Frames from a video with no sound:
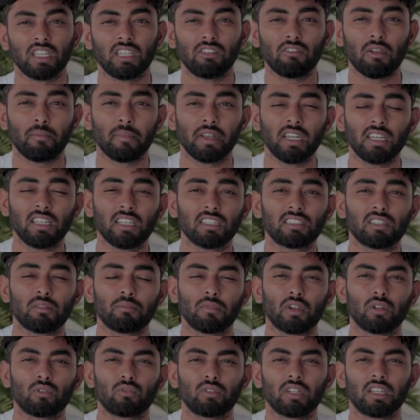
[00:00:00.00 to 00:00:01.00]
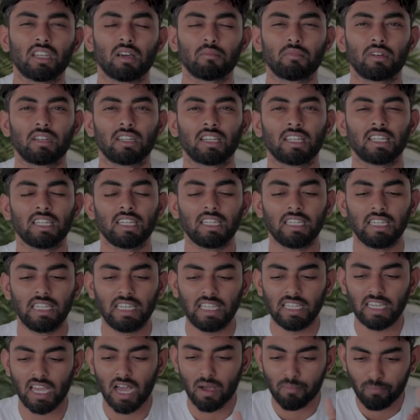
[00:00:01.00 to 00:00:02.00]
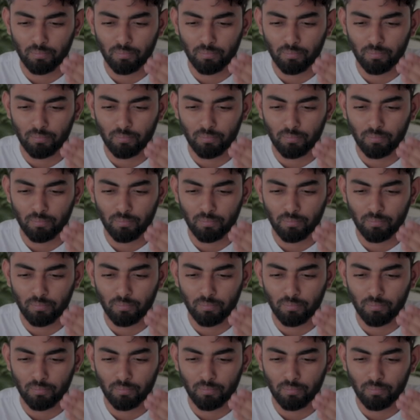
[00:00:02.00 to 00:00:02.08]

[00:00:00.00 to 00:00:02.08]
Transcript: இதுவே மெடிடேஷன் பண்ணக்கூடிய நபருக்கு நீங்கள்